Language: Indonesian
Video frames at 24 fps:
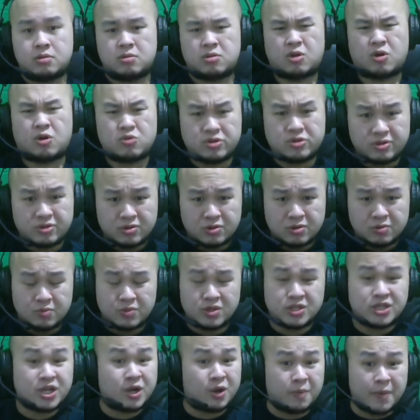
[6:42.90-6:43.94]
terus
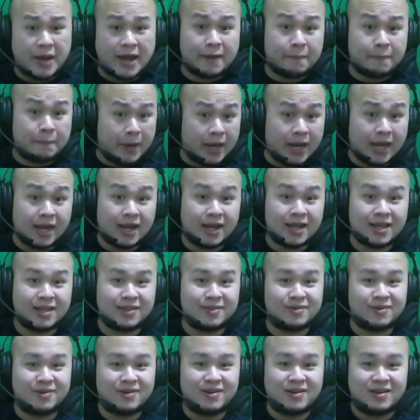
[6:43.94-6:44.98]
menjawab apa
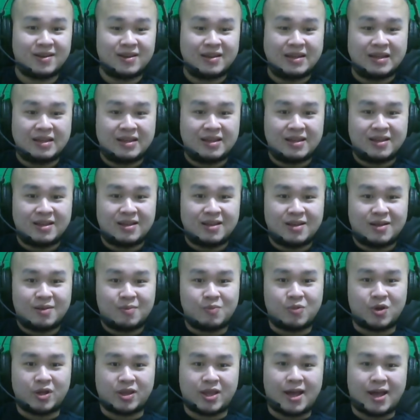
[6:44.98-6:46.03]
gitu loh
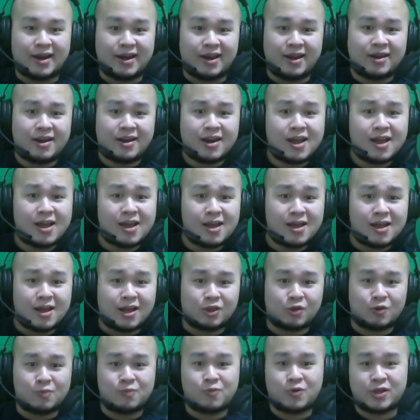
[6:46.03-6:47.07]
buat arena
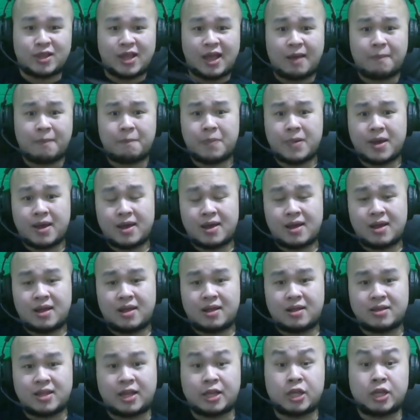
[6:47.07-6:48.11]
atau buat apa
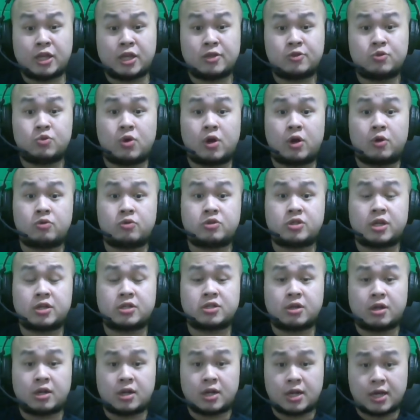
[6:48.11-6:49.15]
nanyanya juga harus yang
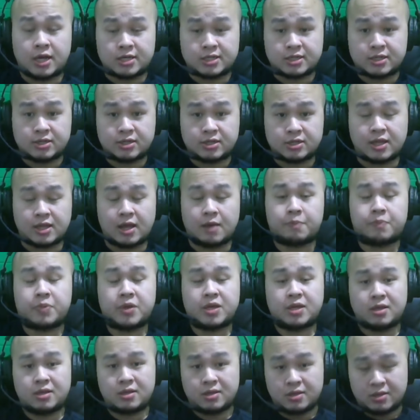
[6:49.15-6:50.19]
jelas
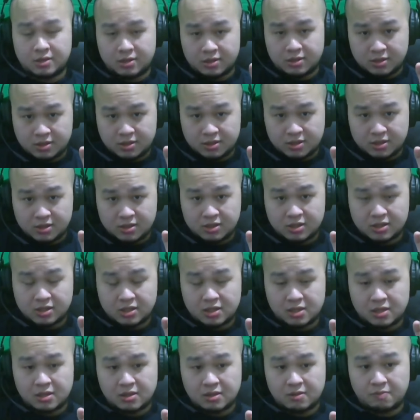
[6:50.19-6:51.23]
tapi
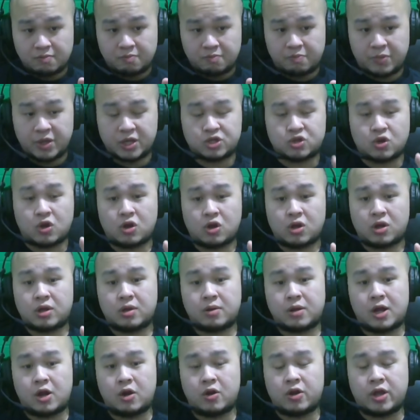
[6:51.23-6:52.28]
besok
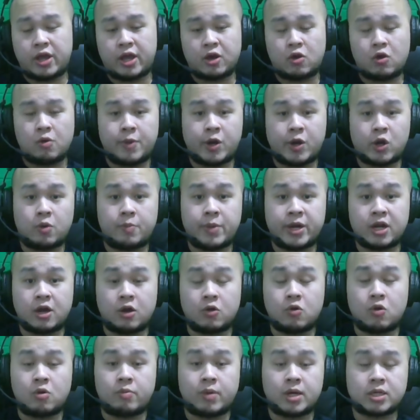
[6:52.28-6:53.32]
kalau yang komen-komen gak
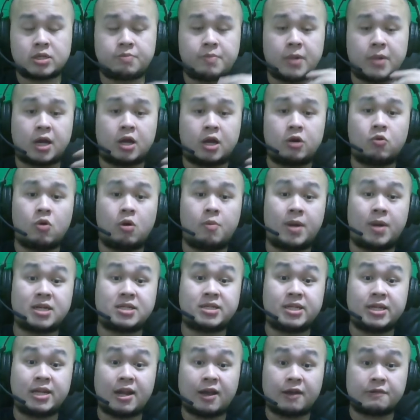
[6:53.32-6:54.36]
gue balas bakal gue balas
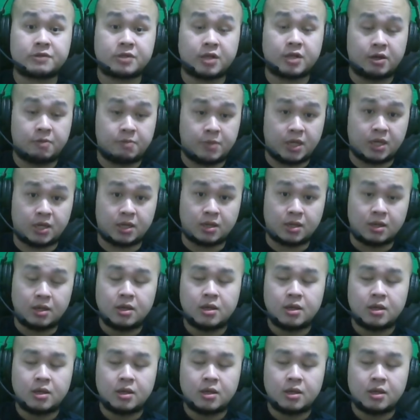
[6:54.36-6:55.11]
di live streaming